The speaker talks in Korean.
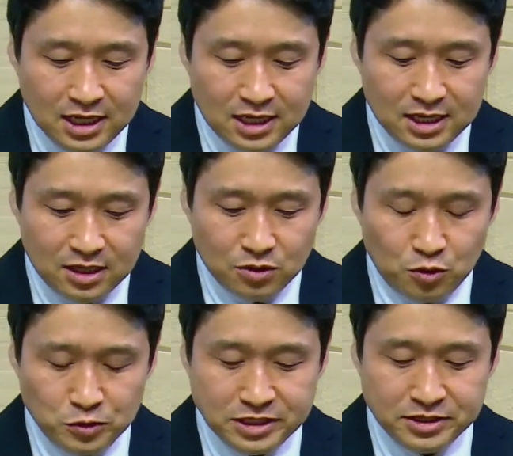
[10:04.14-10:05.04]
어,
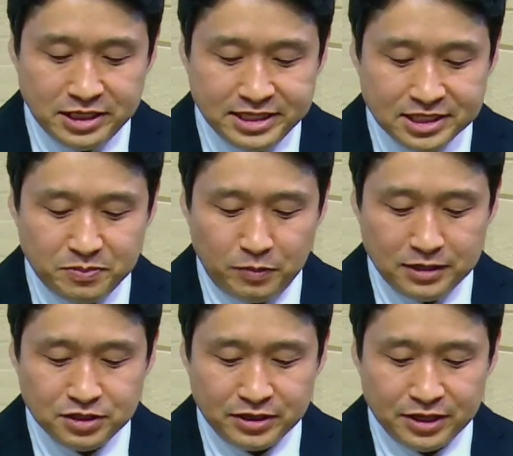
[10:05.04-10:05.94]
골로새서 1장
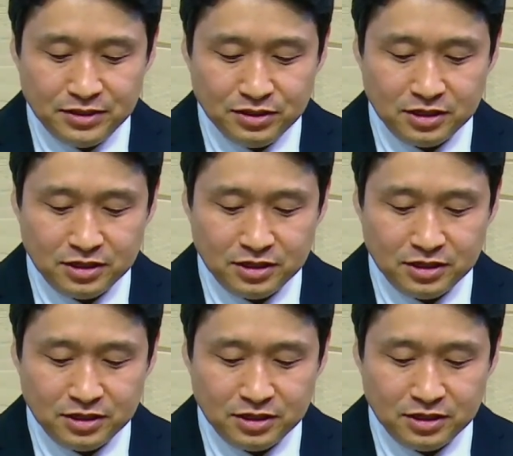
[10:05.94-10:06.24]
18절에요.